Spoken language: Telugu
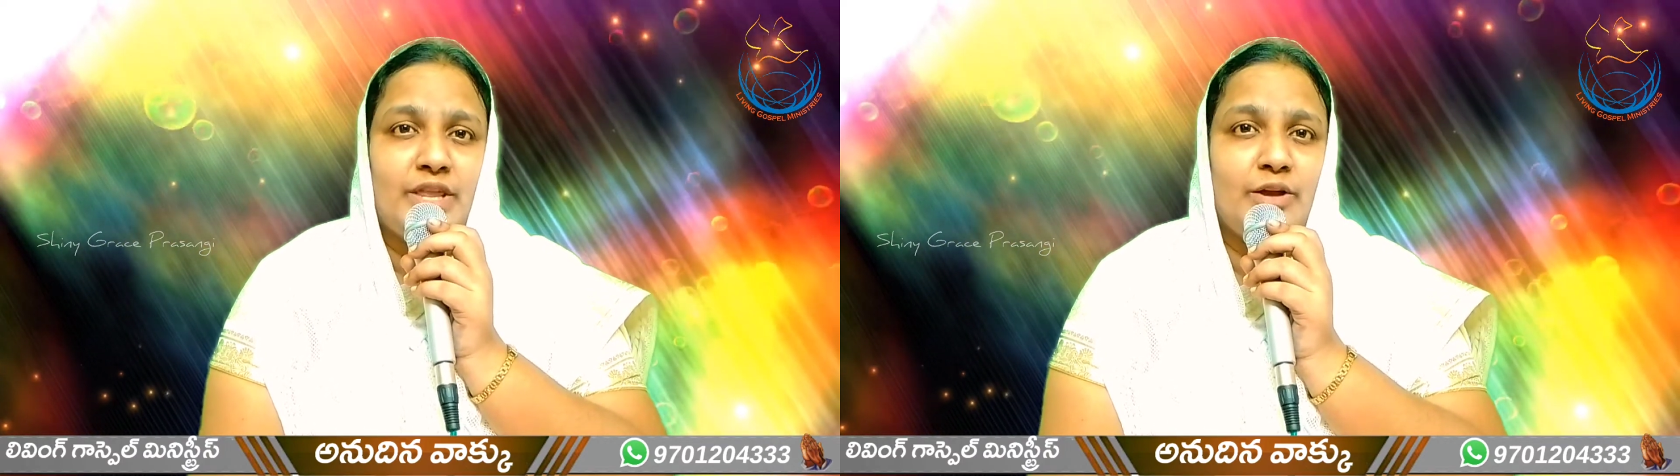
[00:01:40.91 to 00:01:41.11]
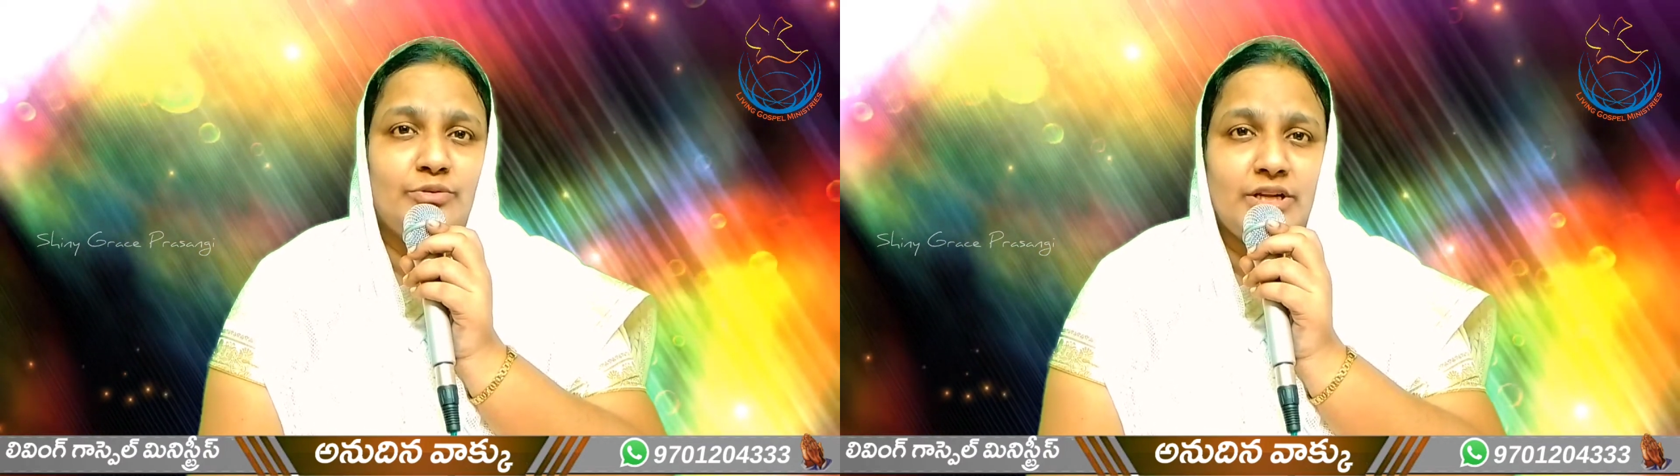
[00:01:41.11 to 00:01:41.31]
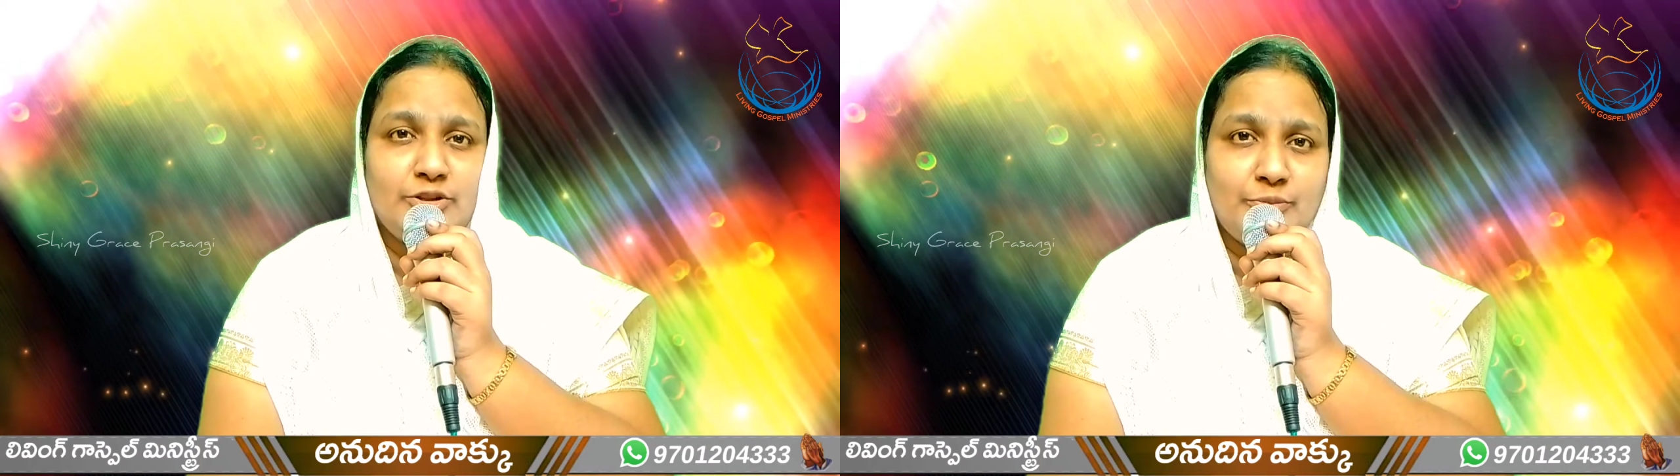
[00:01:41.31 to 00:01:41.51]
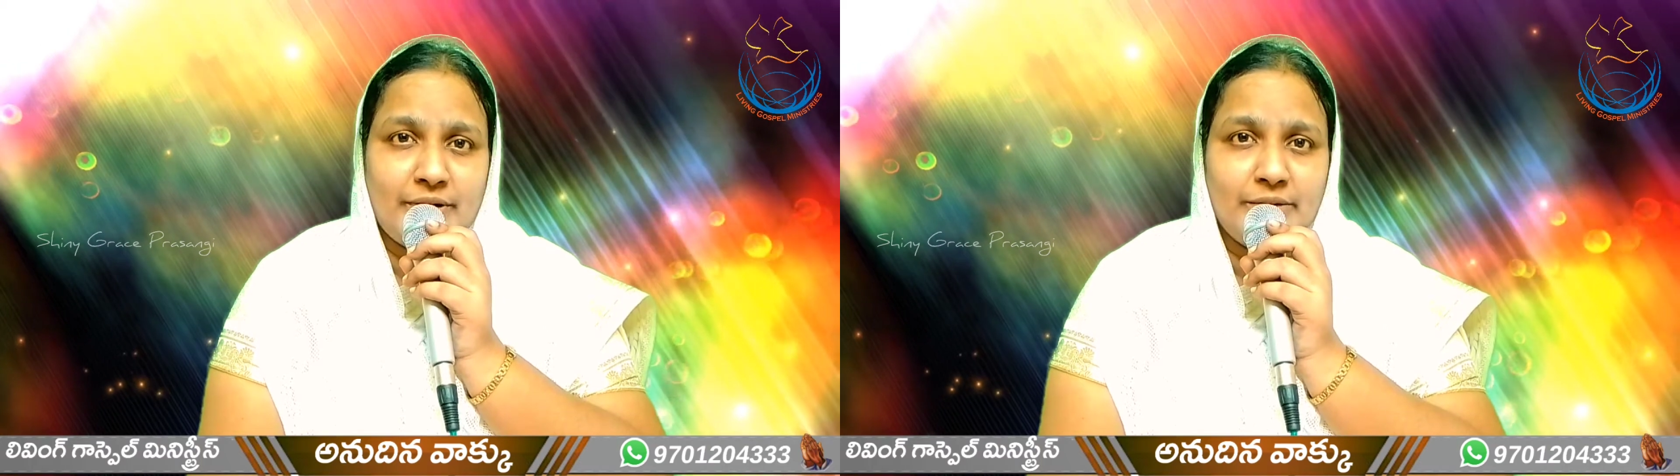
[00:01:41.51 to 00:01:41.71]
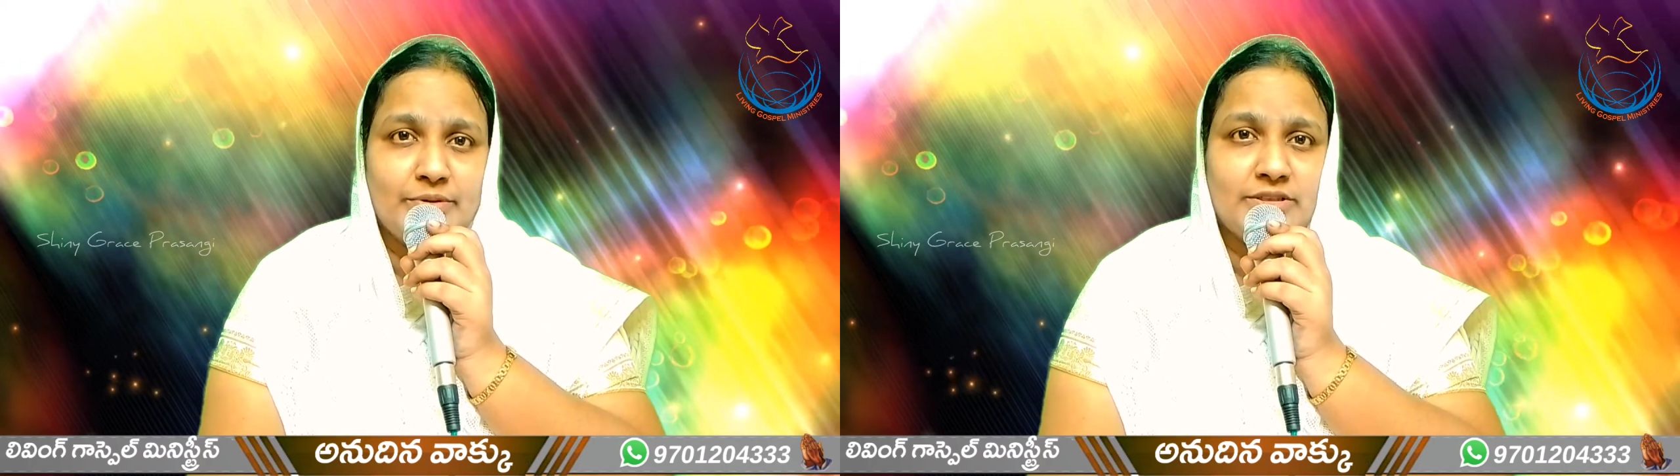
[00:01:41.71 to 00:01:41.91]
దేవుని ఎందు
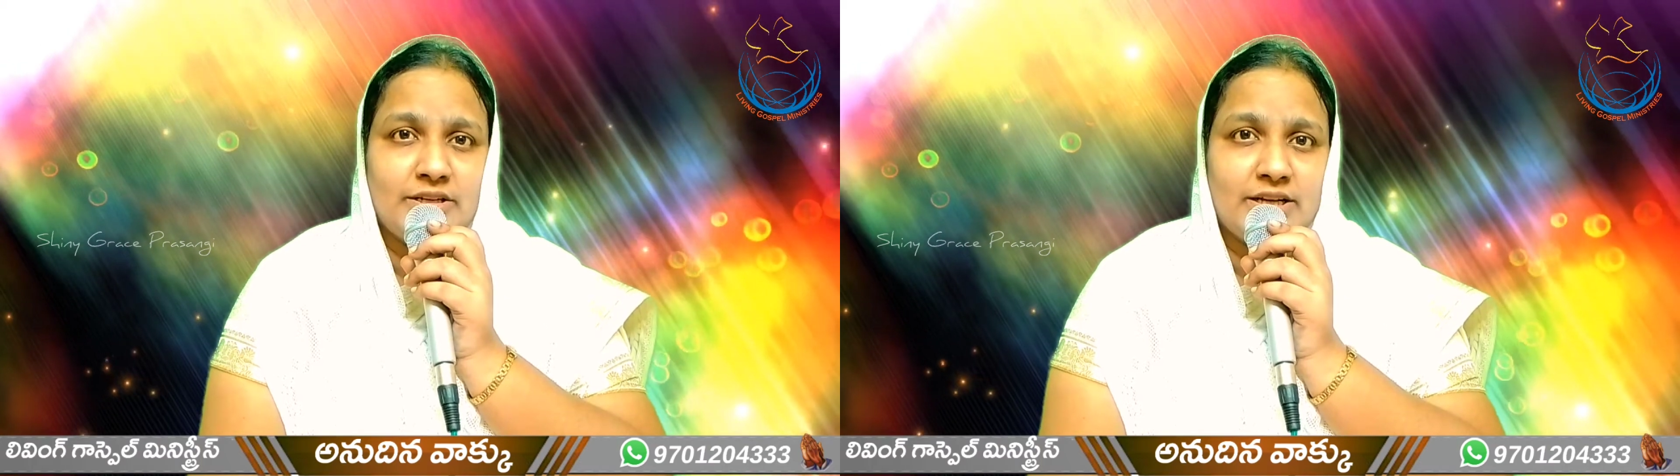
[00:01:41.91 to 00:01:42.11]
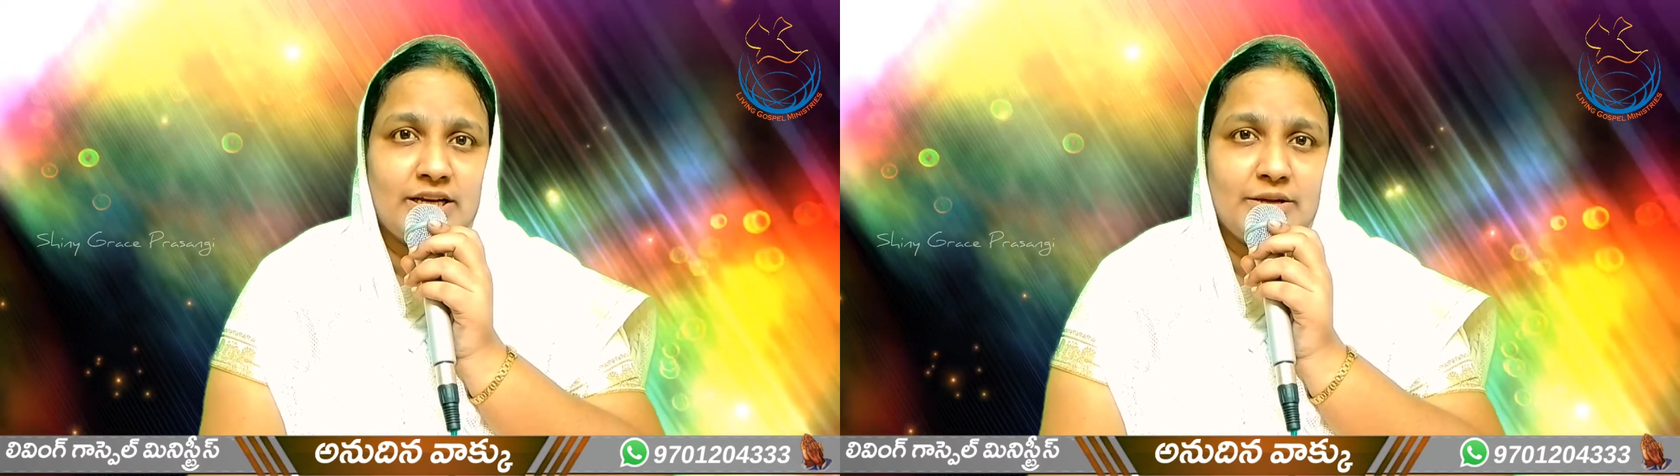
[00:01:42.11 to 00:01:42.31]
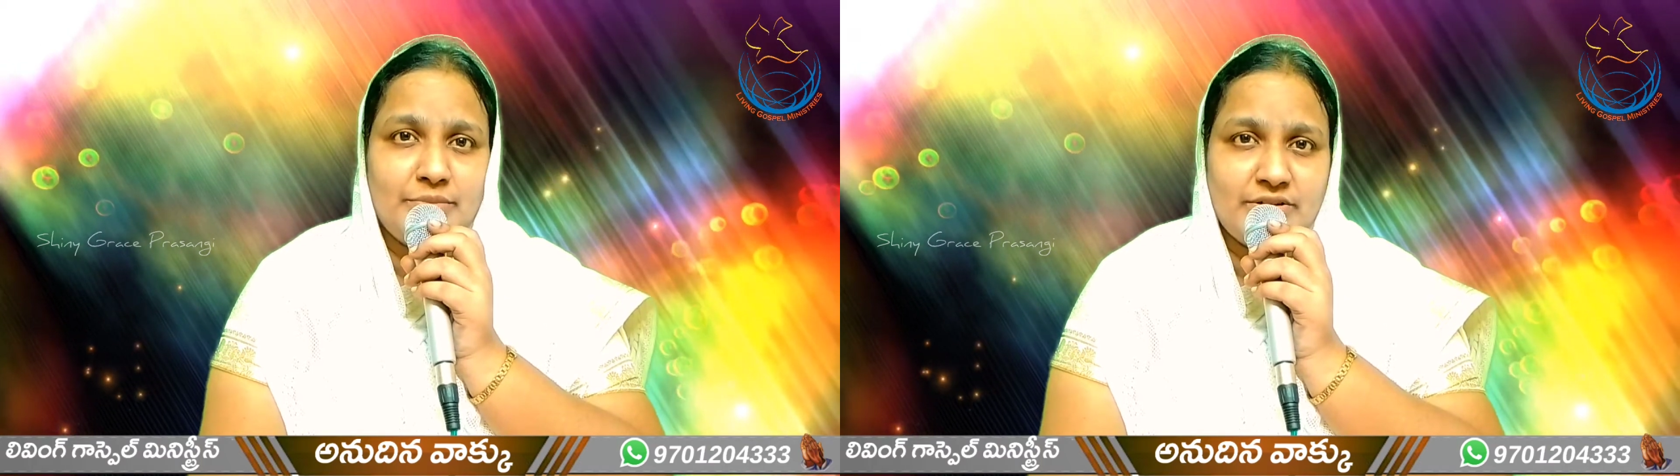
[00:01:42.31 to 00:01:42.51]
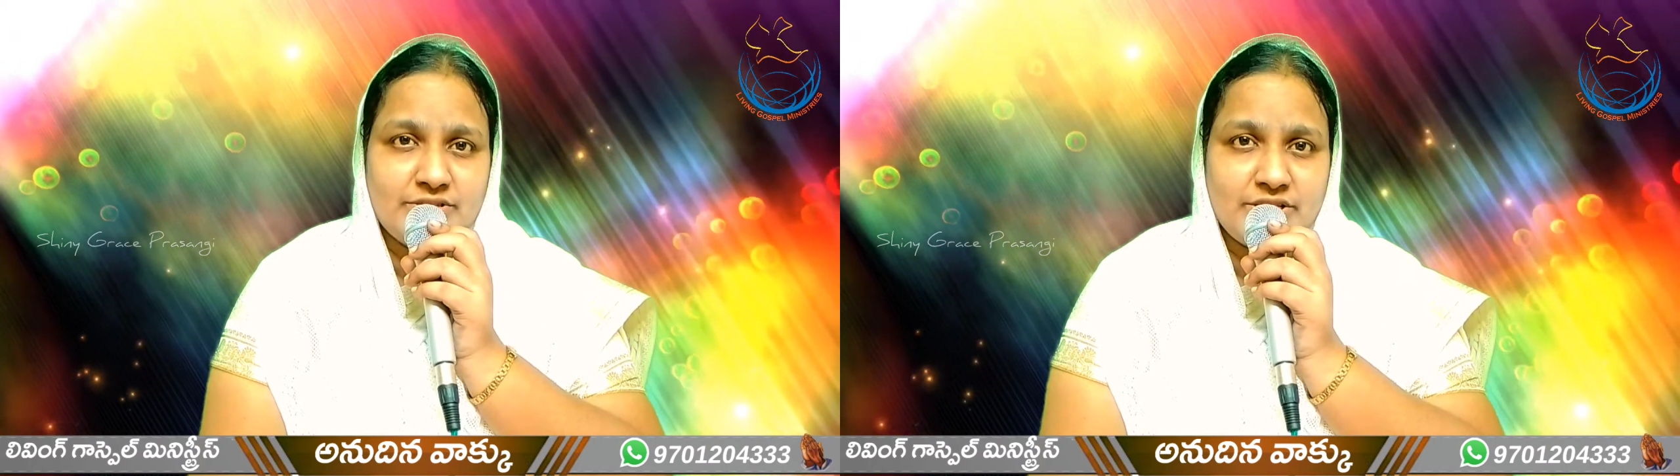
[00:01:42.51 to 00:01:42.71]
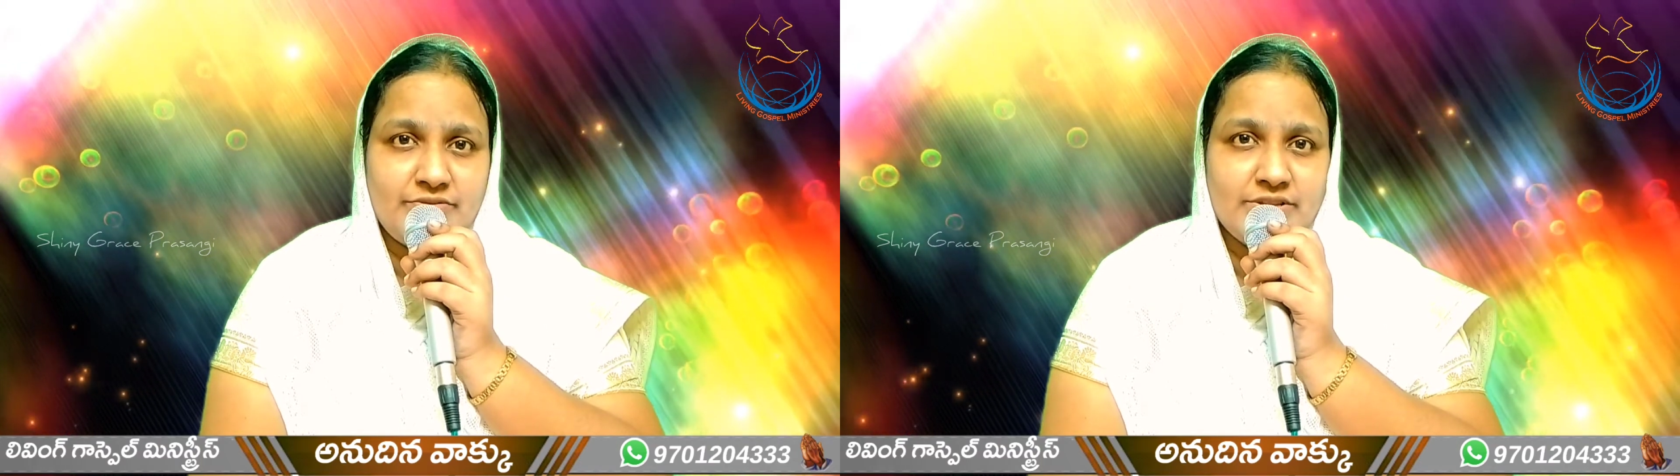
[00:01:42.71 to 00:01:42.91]
భయభక్తులు కలిగి మీరు
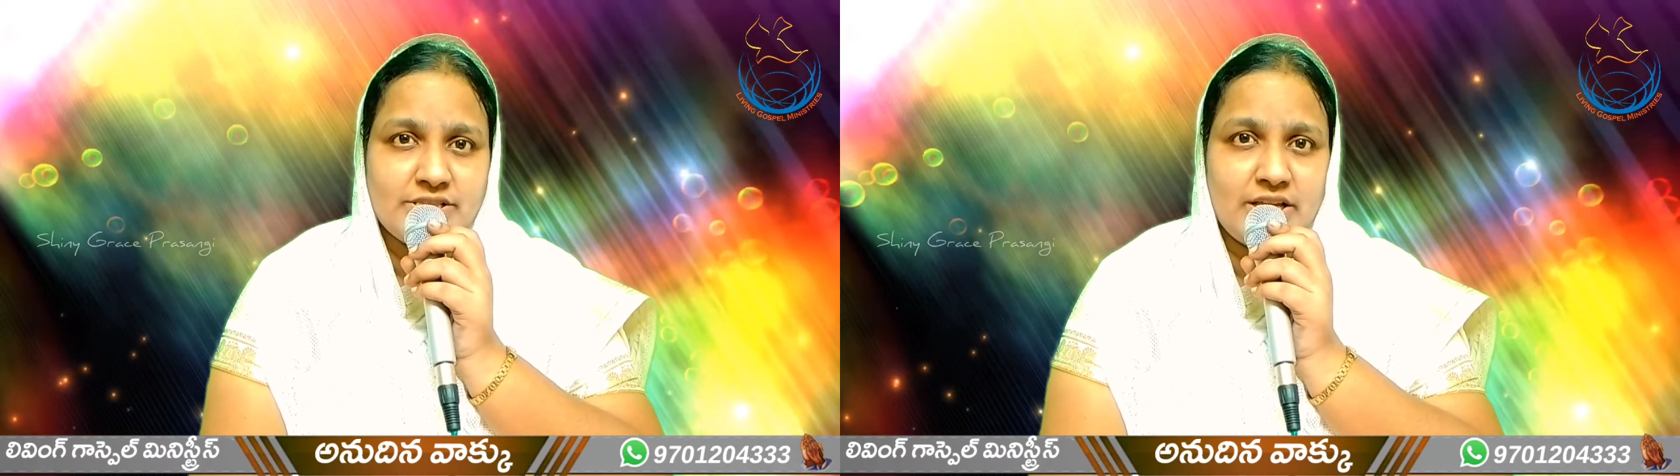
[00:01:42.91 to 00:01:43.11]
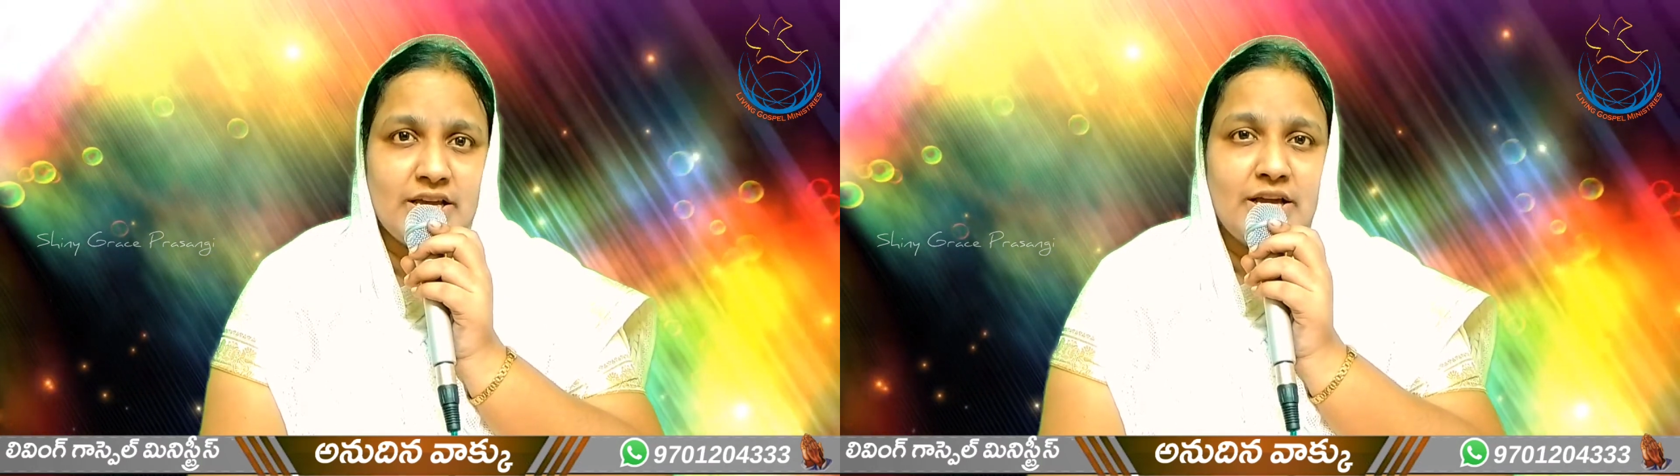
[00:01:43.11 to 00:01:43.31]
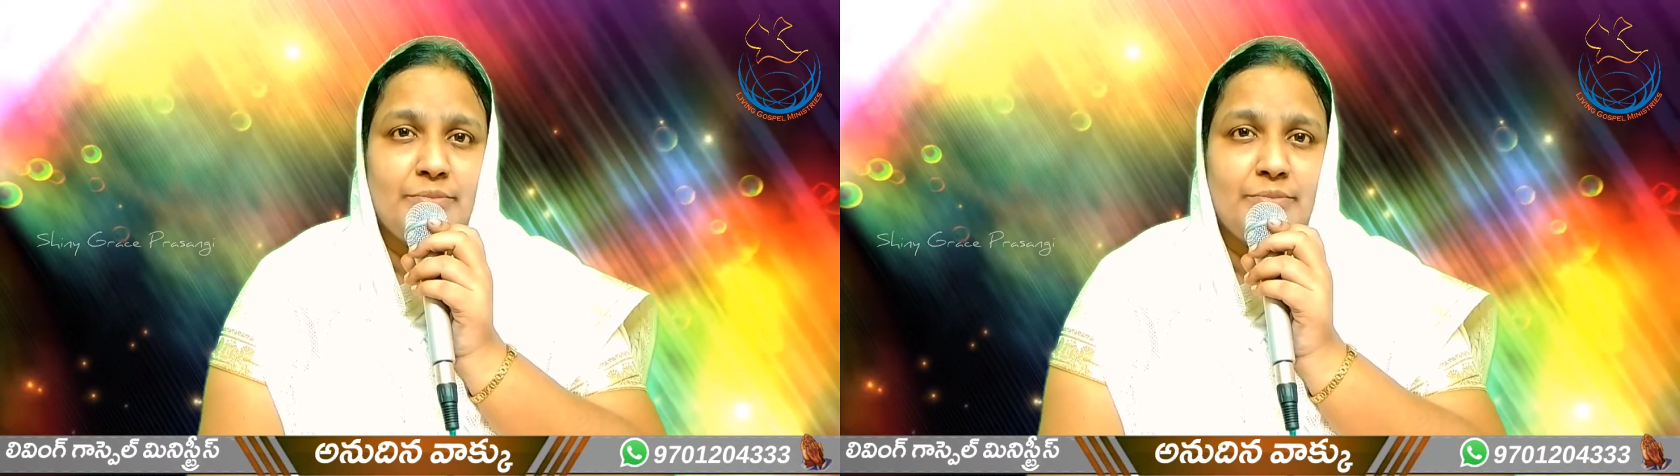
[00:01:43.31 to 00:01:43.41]
జీవిస్తే